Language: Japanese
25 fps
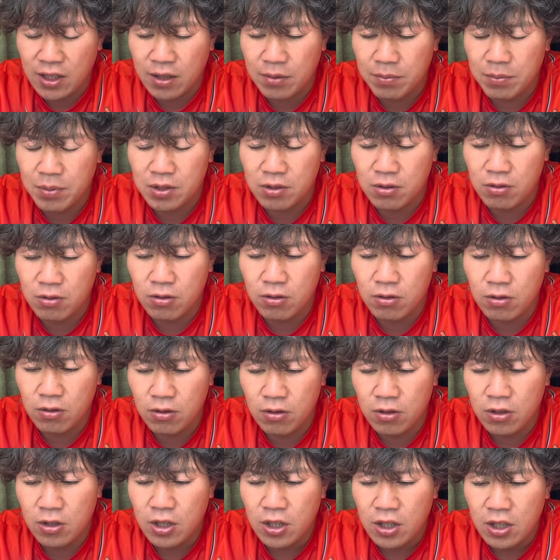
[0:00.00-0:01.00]
やっぱりこ
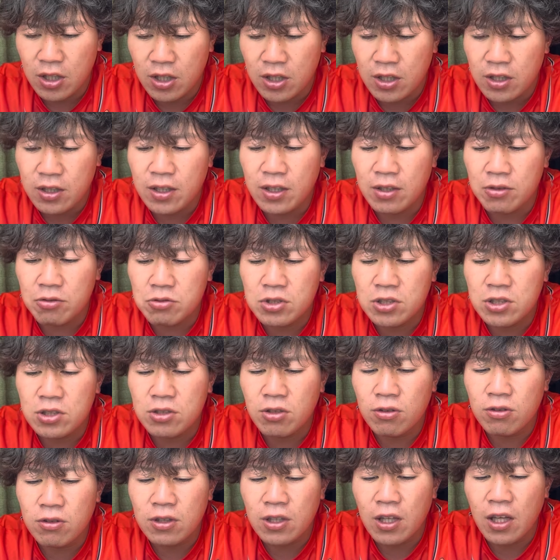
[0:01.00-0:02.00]
う、ね、打ち
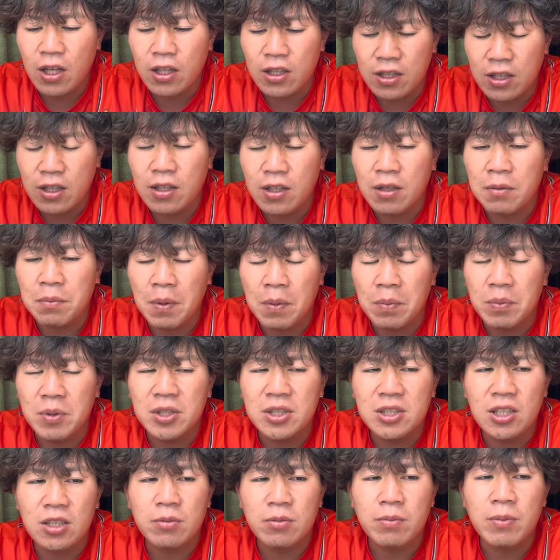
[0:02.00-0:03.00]
取ったね、やっぱ
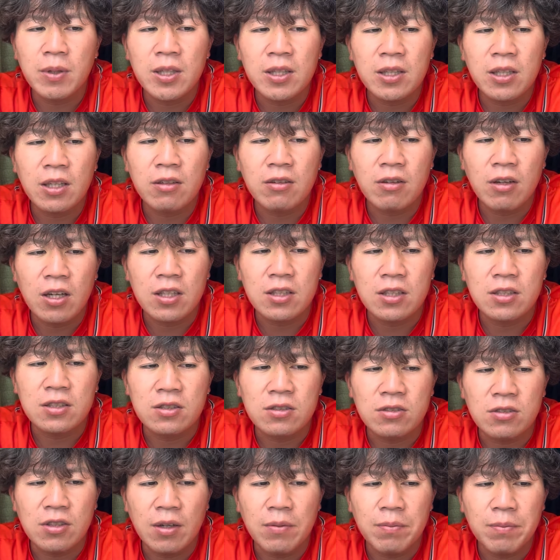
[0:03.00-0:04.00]
ピッチャーのメンタルからす
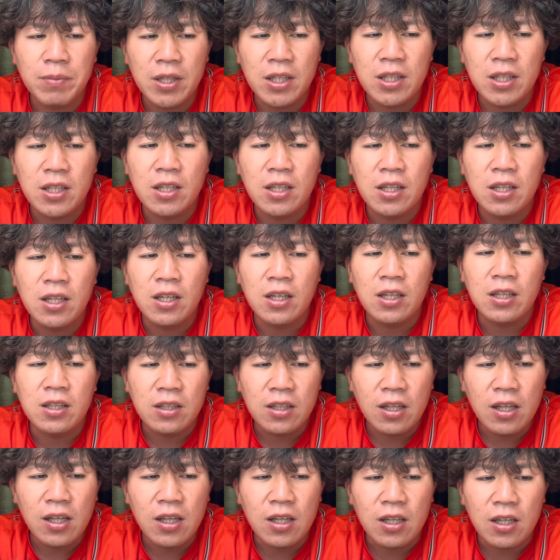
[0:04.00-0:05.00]
ると、やっぱり
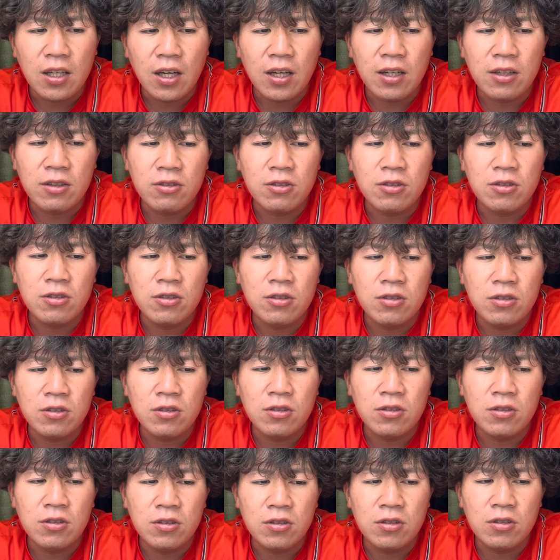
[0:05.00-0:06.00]
ね、あ
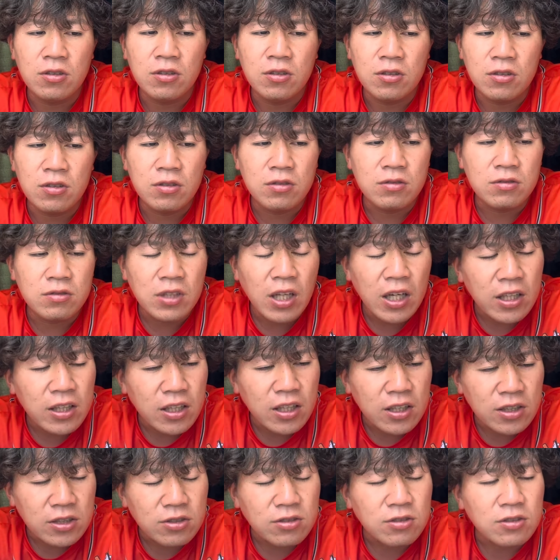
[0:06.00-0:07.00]
のー、打たれ
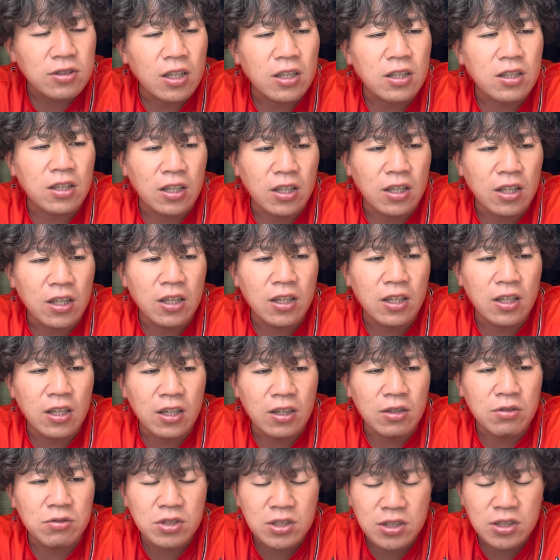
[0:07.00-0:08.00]
た瞬間というかね、
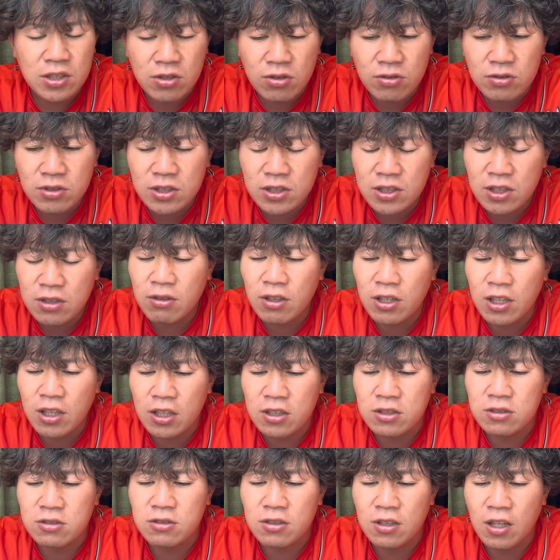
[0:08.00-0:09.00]
えー、打ち損じてくれた
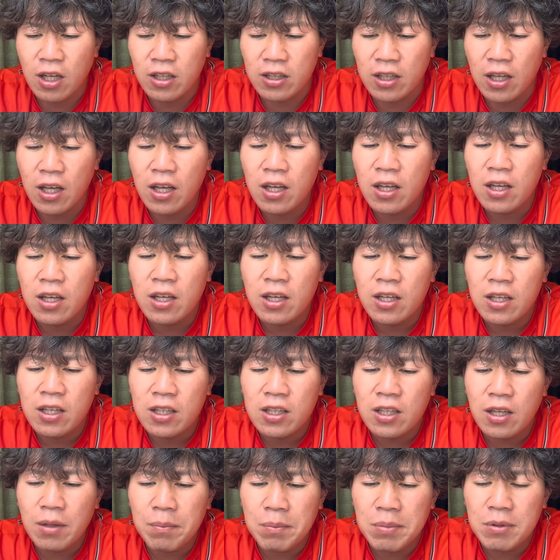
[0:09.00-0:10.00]
瞬間で、ね、
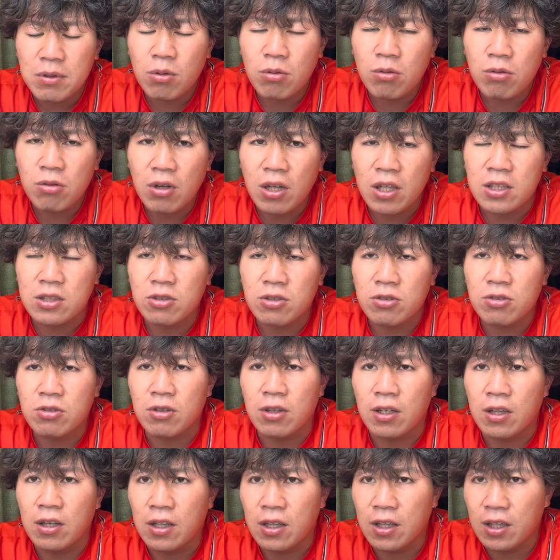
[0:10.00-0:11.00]
やっぱどこかね、ちょっと
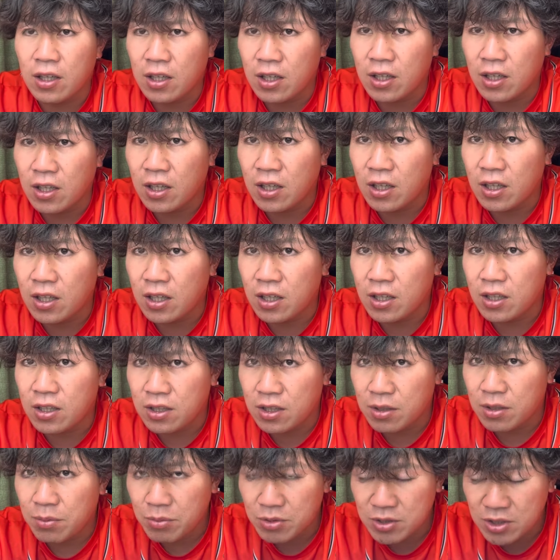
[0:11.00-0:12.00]
ね、えー、
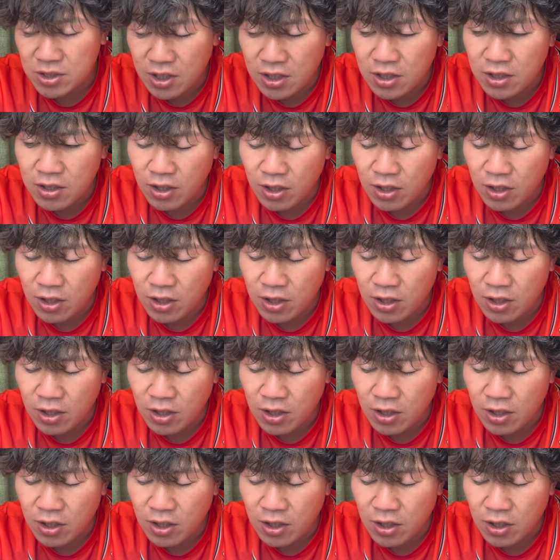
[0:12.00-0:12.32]
気持ち的に